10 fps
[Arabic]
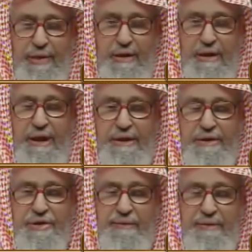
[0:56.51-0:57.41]
لأي
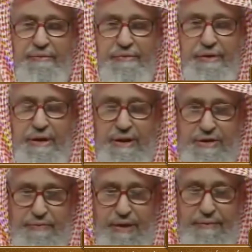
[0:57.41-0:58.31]
سبب من
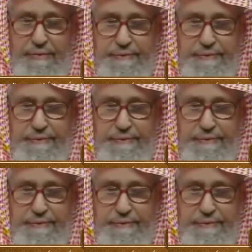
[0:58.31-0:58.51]
الأسباب